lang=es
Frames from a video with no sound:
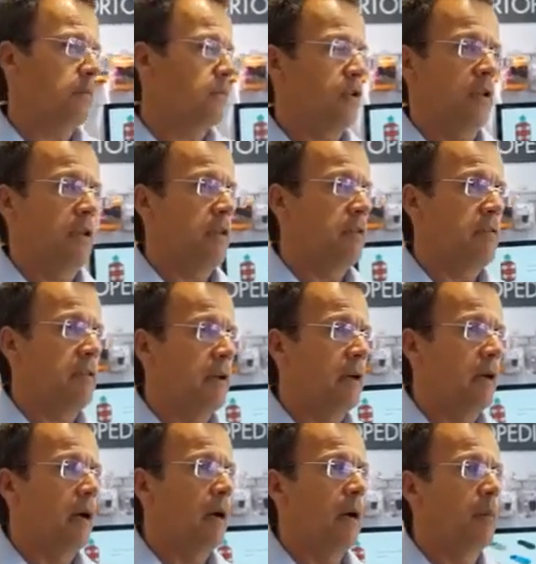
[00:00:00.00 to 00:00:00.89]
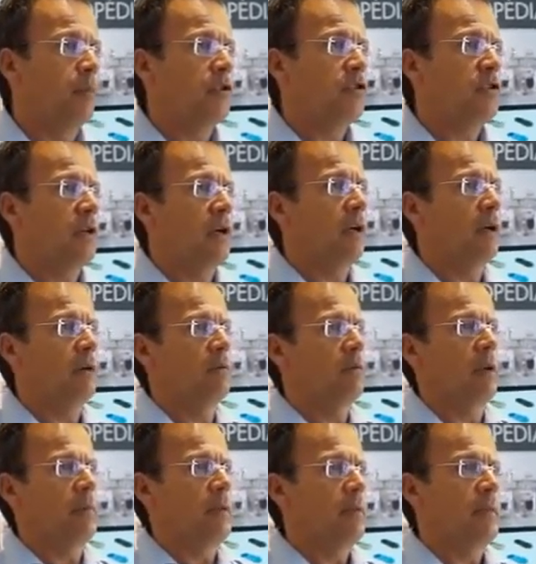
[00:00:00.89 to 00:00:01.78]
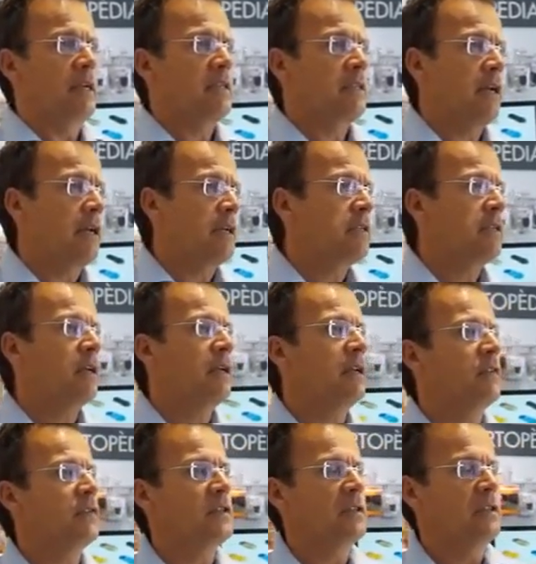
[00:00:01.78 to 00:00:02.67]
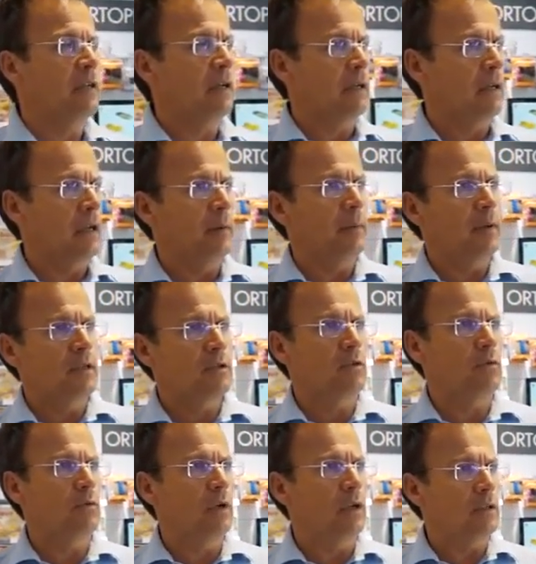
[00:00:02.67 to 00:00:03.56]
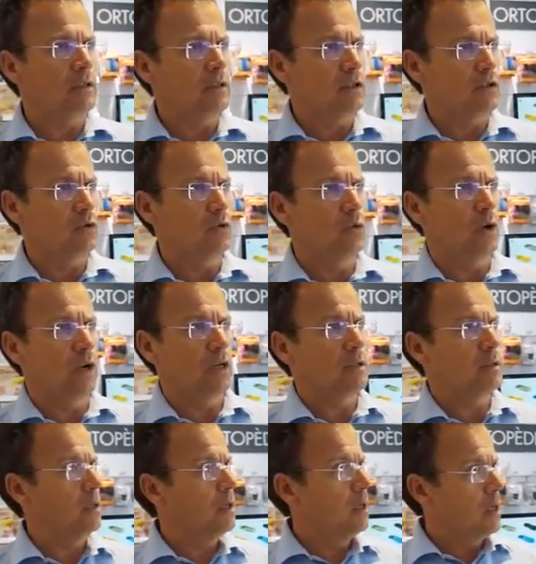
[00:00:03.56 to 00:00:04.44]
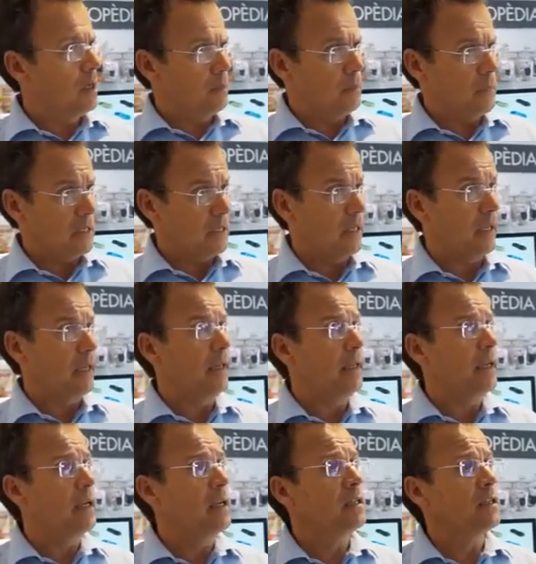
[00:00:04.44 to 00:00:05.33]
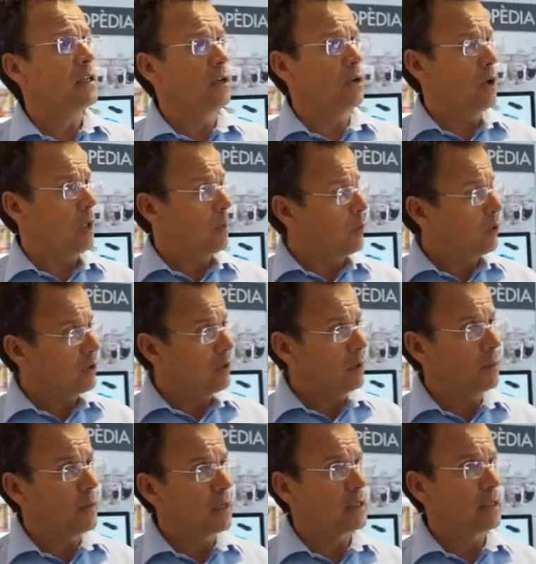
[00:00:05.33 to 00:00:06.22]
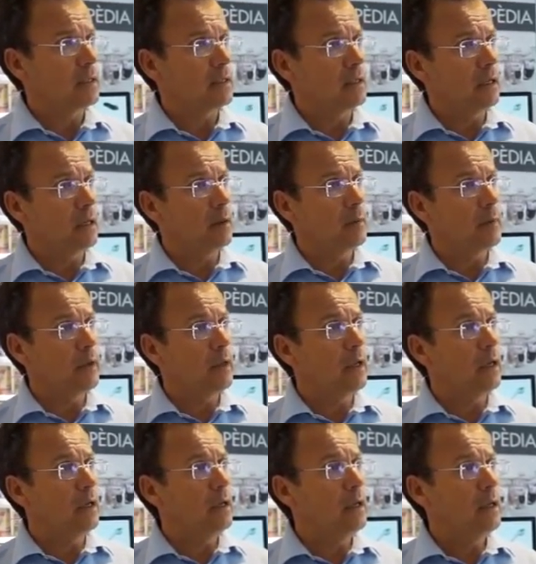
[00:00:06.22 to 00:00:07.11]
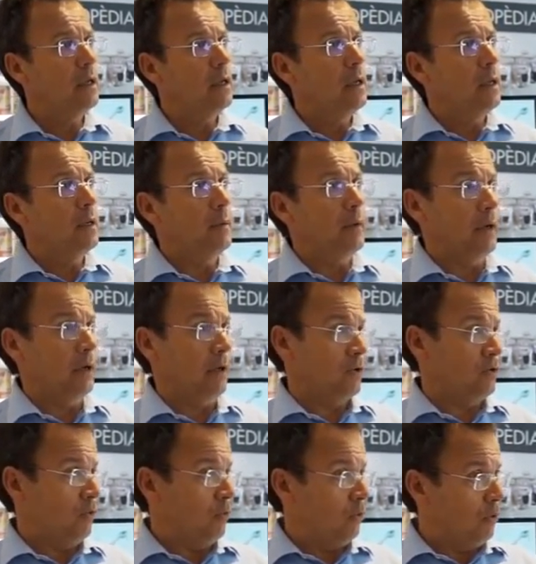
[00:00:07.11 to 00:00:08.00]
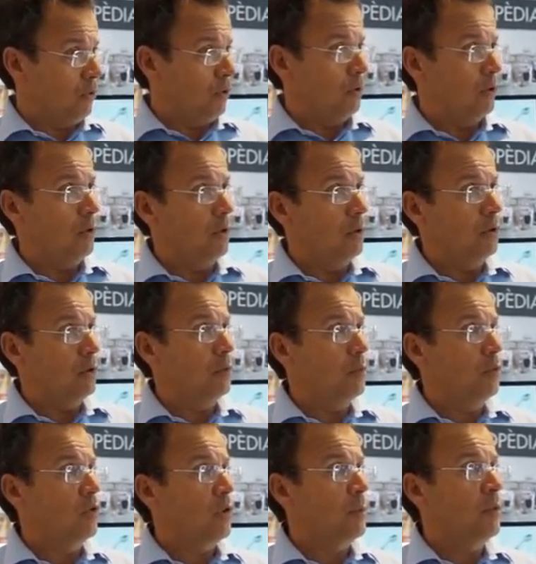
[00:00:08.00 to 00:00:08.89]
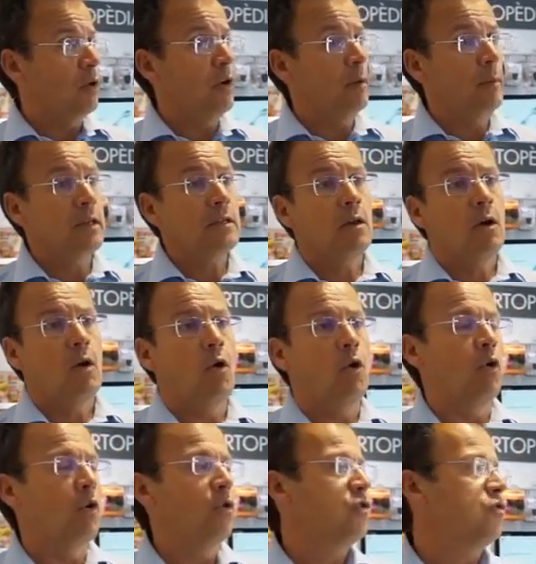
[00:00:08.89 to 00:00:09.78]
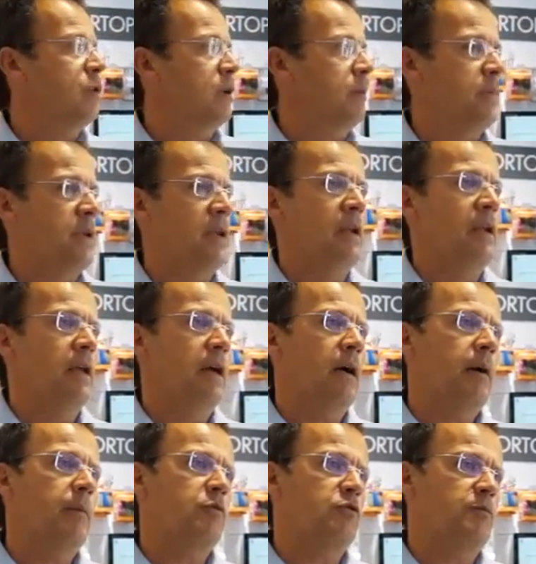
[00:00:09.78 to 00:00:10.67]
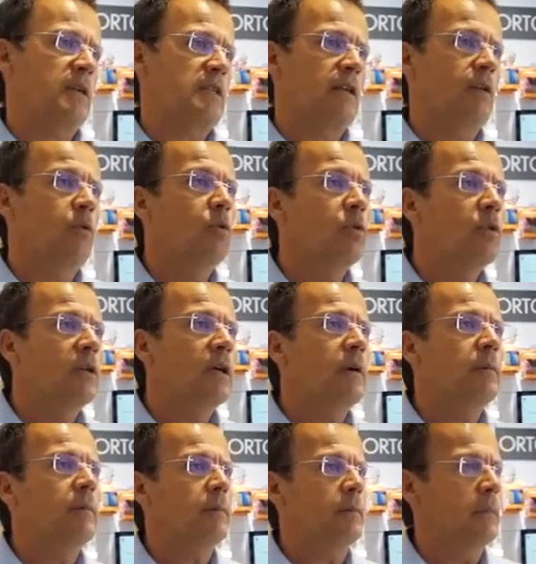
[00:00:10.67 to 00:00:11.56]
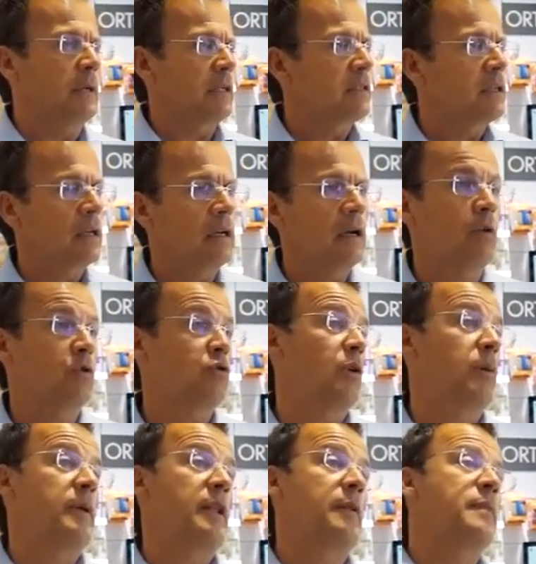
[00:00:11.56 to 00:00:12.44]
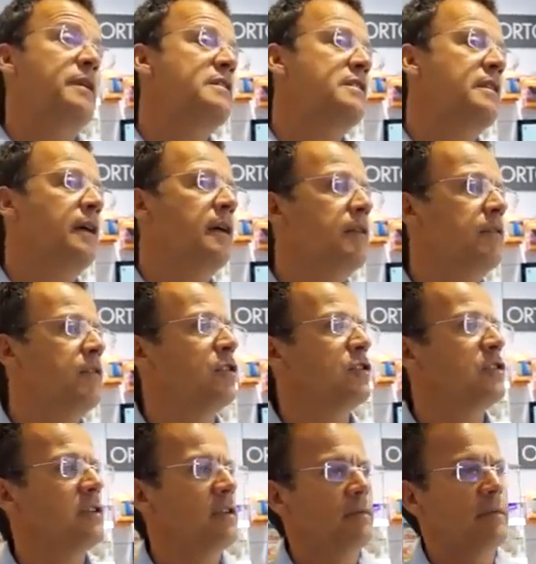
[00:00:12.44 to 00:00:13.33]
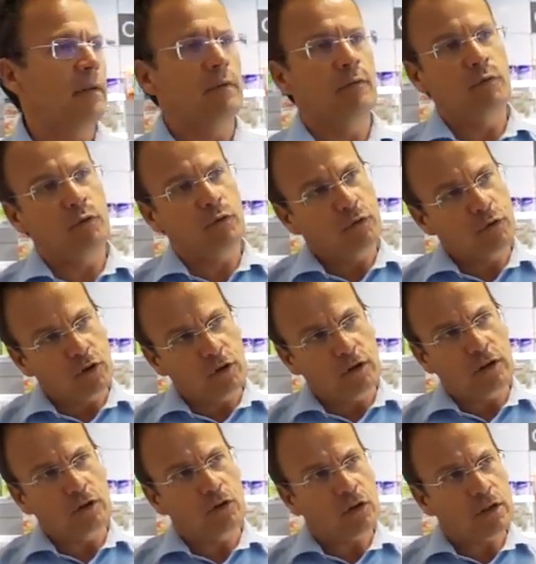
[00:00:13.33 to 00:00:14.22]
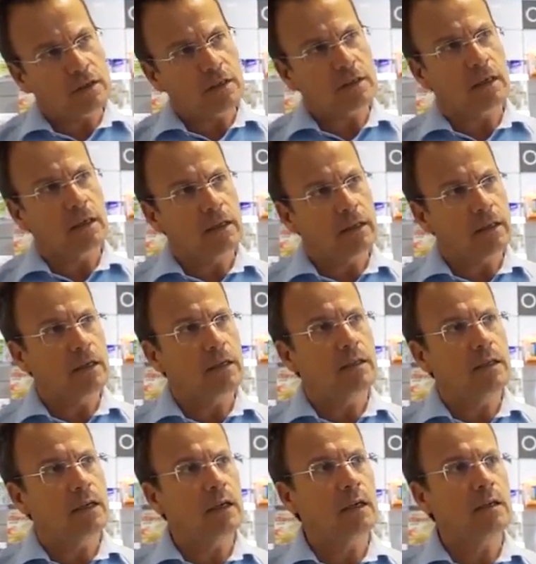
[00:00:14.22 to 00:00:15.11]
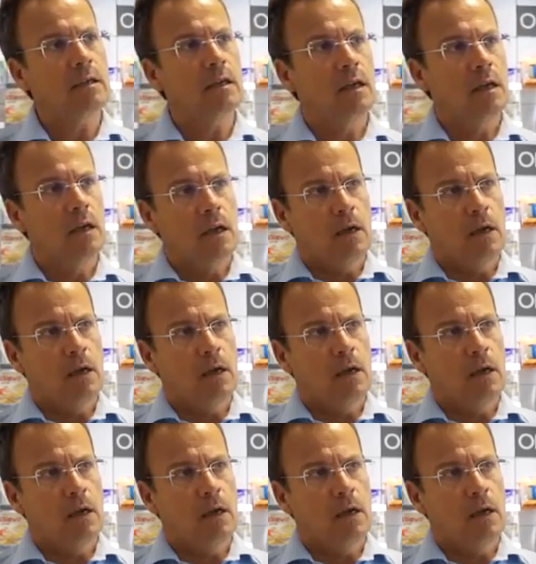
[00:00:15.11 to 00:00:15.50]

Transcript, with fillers: tendencia pues, a una piel más grasa, necesita cremas con unas texturas más ligeras, que no le aporten más grasa a la piel, para que eso luego no, produzca problemas, o es una piel ya pues, más adulta, más seca, o es una piel mixta. Entonces, en función de todas estas características,